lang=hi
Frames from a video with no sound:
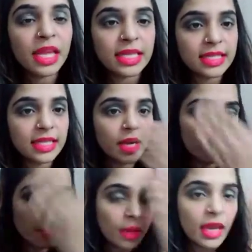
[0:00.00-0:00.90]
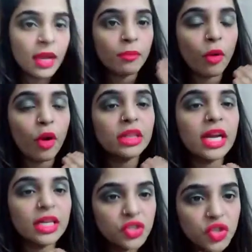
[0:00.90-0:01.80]
स्किन में बहुत
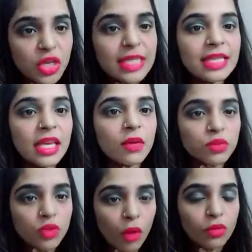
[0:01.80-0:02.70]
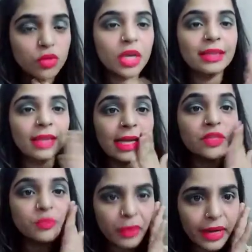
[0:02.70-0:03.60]
अच्छे से अब्जॉर्ब हो जाता है
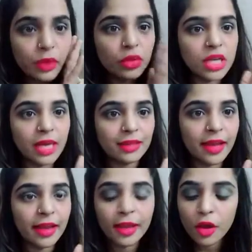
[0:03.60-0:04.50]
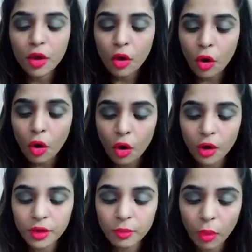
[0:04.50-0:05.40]
स्प्रेड हो जाता है और
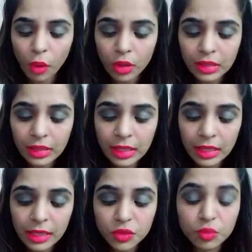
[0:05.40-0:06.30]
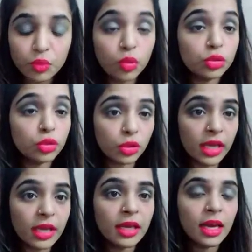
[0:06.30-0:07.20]
बहुत ही स्मूथ लुकिंग
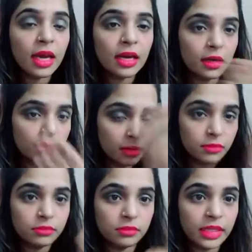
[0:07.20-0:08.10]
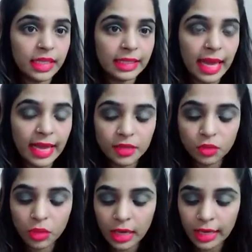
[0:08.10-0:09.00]
दिखता है इसको
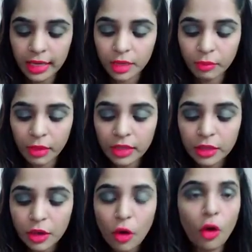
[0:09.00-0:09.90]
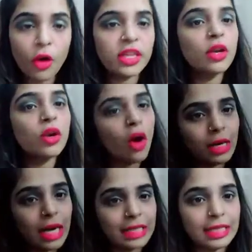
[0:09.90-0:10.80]
लगाने के बाद और ये लॉन्ग
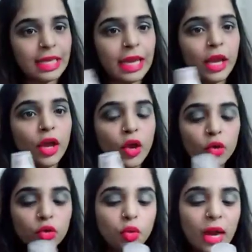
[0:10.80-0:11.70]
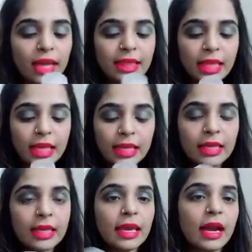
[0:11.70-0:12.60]
लास्टिंग है तो आई थिंक
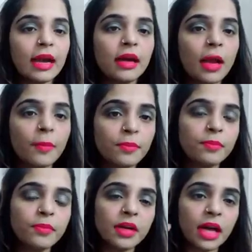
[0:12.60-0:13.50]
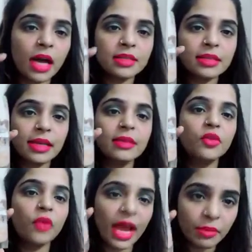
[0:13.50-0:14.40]
ये अगर आप का स्किन
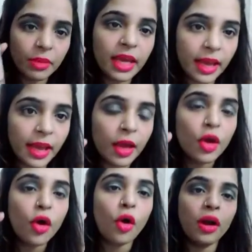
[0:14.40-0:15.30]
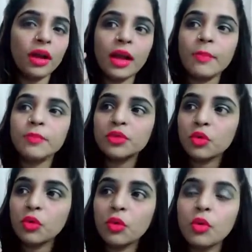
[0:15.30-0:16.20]
ड्राई भी है और अगर आप इसको
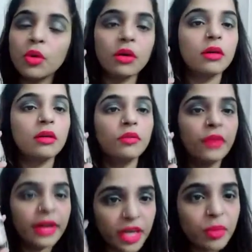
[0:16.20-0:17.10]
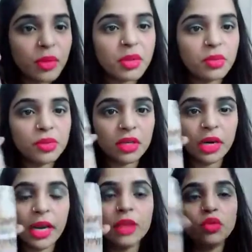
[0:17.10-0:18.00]
विंटर में भी यूज़ कर रहे
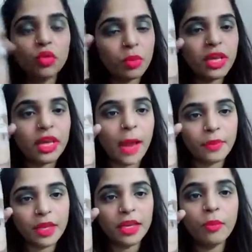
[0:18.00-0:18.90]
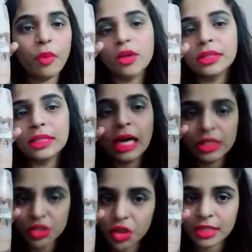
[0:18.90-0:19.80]
हैं तो भी ये आपके लिए बहुत
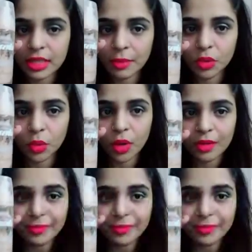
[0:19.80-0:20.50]
अच्छा साबित होगा